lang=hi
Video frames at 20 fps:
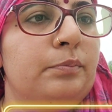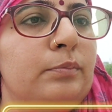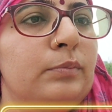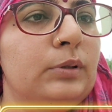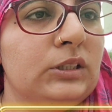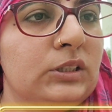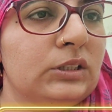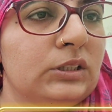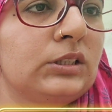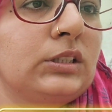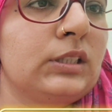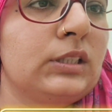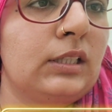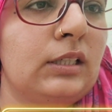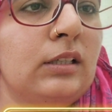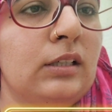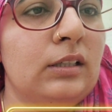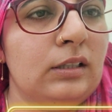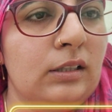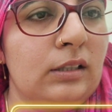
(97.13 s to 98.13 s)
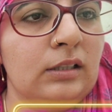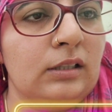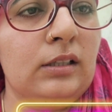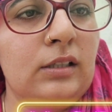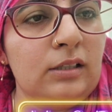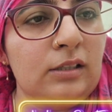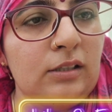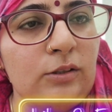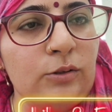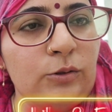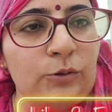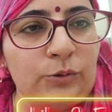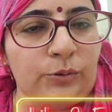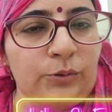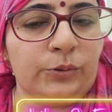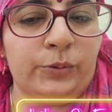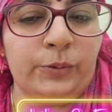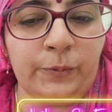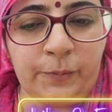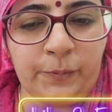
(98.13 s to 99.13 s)
बच्चा को
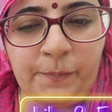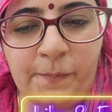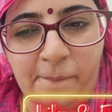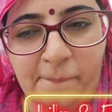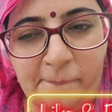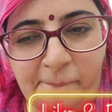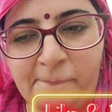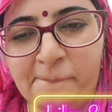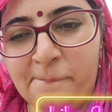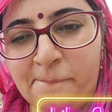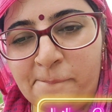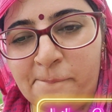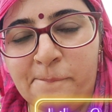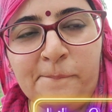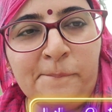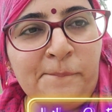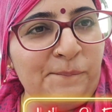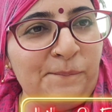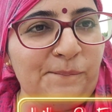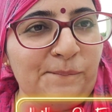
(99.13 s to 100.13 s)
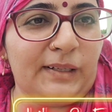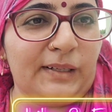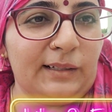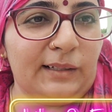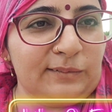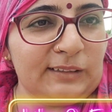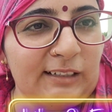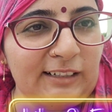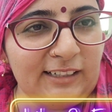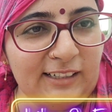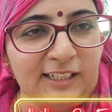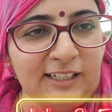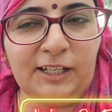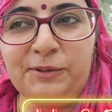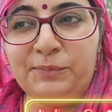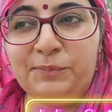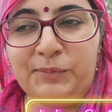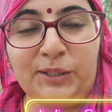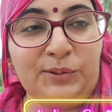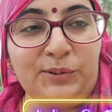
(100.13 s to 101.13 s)
बताऊँ थाने
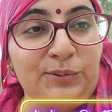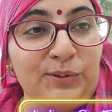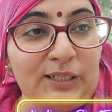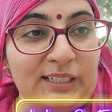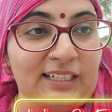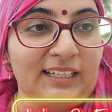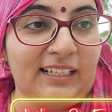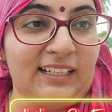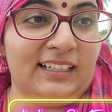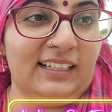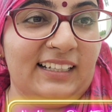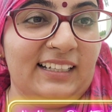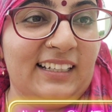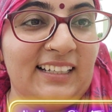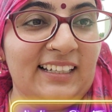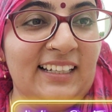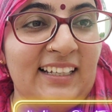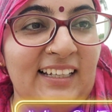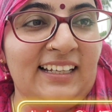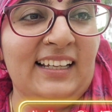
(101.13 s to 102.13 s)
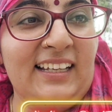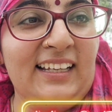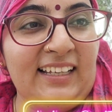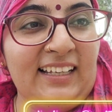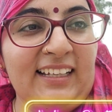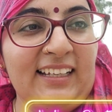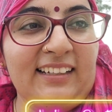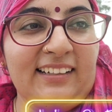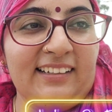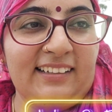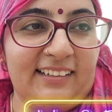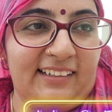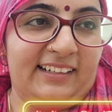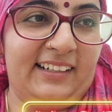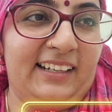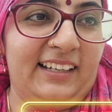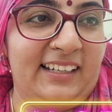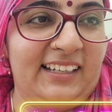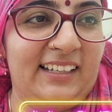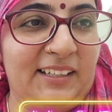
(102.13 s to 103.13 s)
अभी मैं हूँ अकेली घर
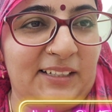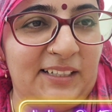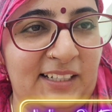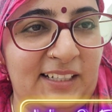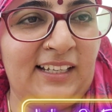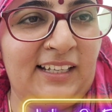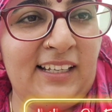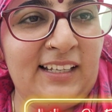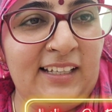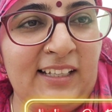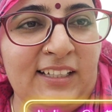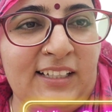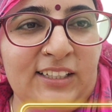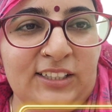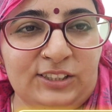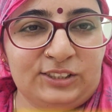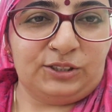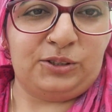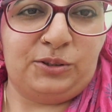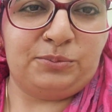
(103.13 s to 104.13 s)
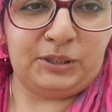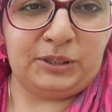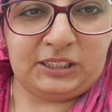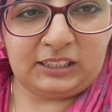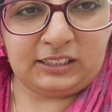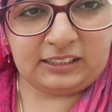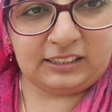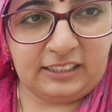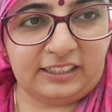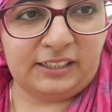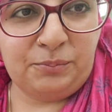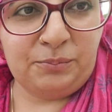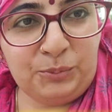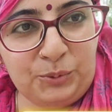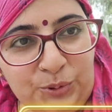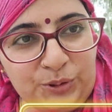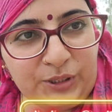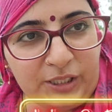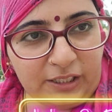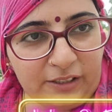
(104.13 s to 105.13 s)
है चलो मैं थाने घर
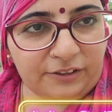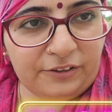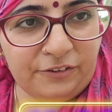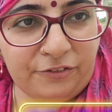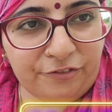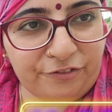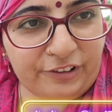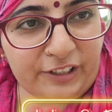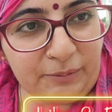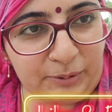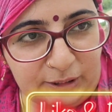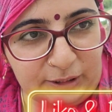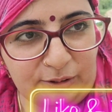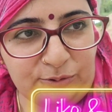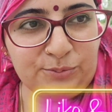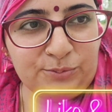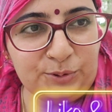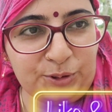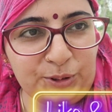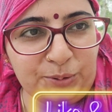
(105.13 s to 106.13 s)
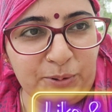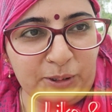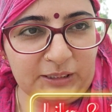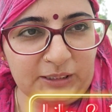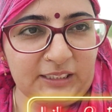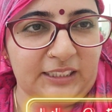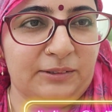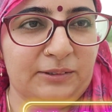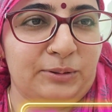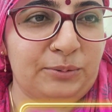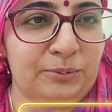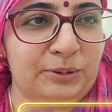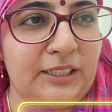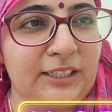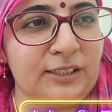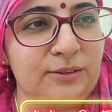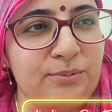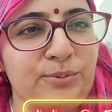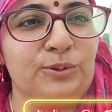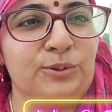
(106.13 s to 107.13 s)
पूग गई फिर बताऊँ पूरी बात एक बार मैं
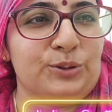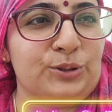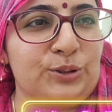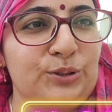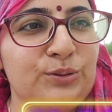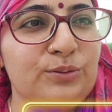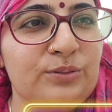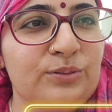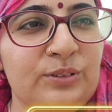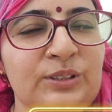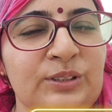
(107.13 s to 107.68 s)
घर पहुँच जाऊँ